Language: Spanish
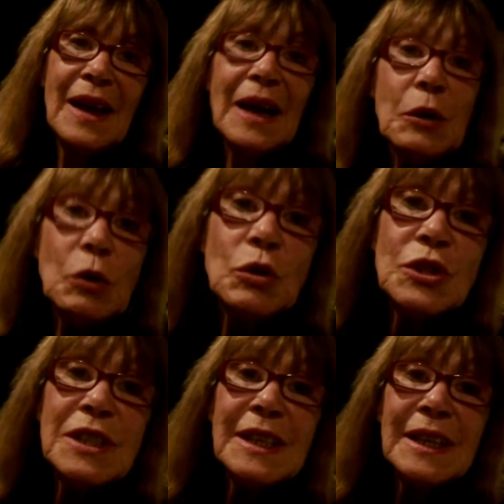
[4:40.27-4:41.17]

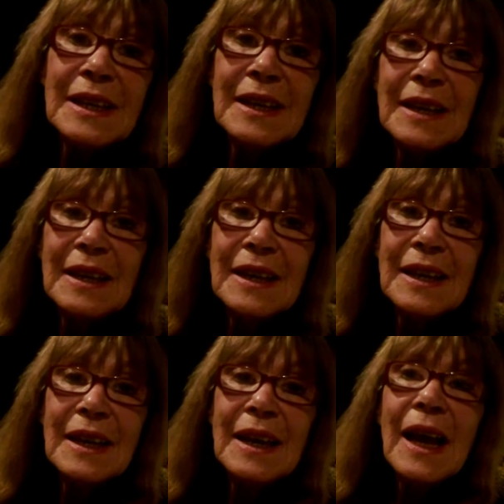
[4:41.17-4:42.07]
Anoche,
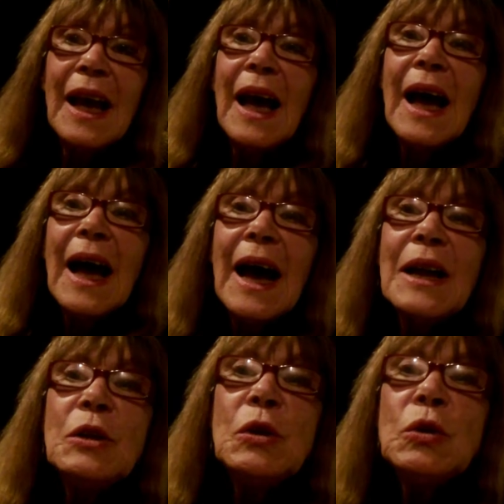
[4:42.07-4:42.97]

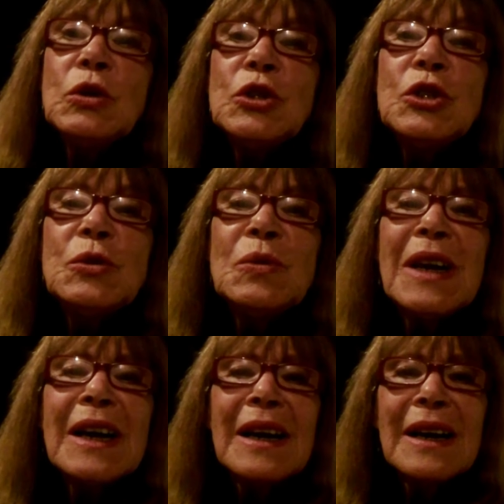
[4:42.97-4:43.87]
anoche
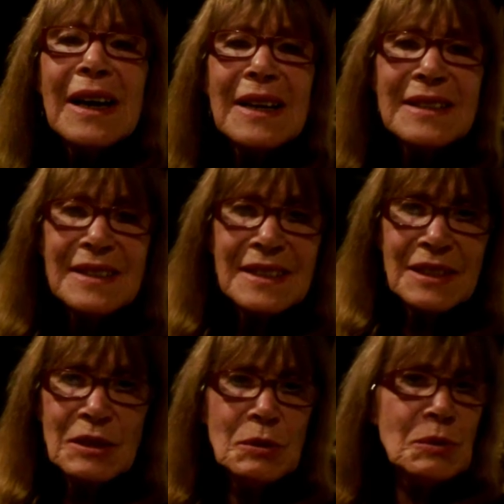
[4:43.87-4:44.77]
una
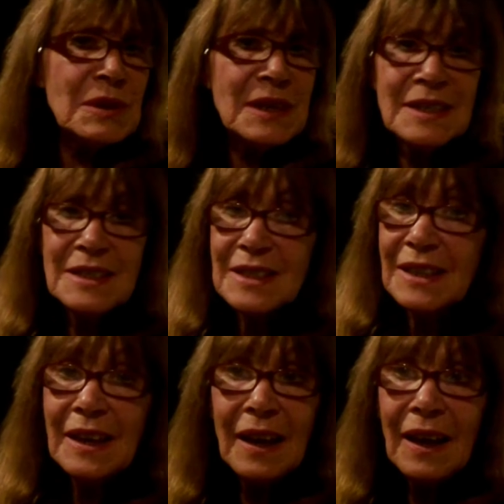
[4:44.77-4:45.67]
casi luna
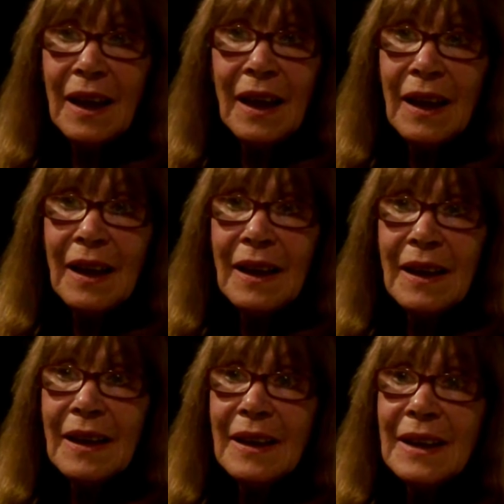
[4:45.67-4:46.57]
llena
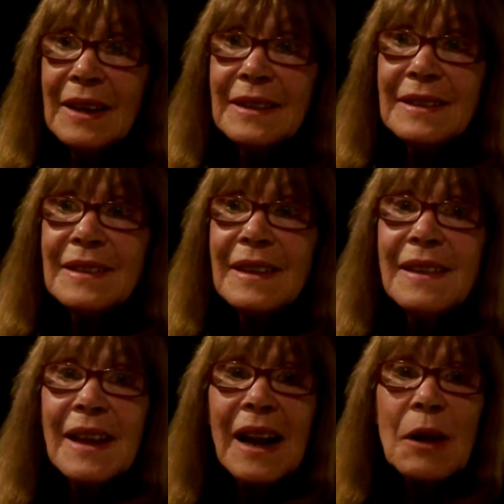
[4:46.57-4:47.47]
se
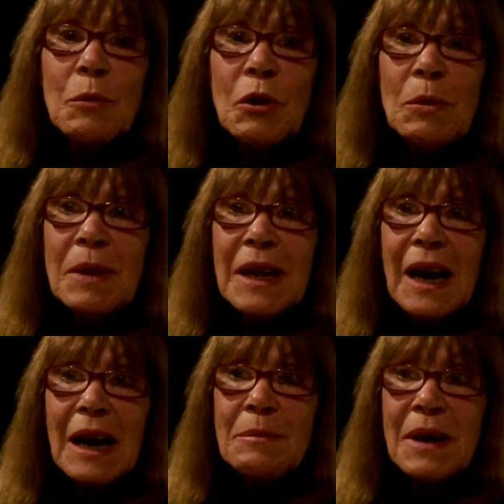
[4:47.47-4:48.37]
derramó en mi
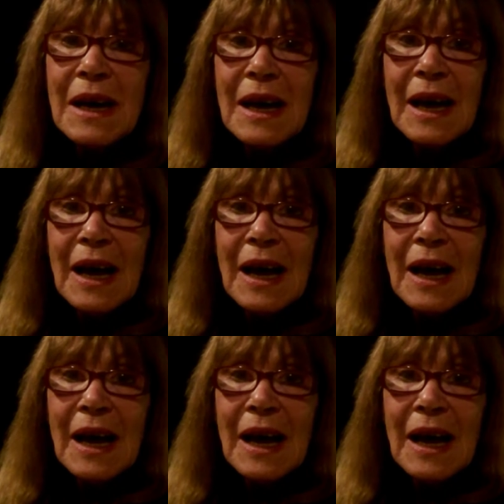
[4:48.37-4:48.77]
cama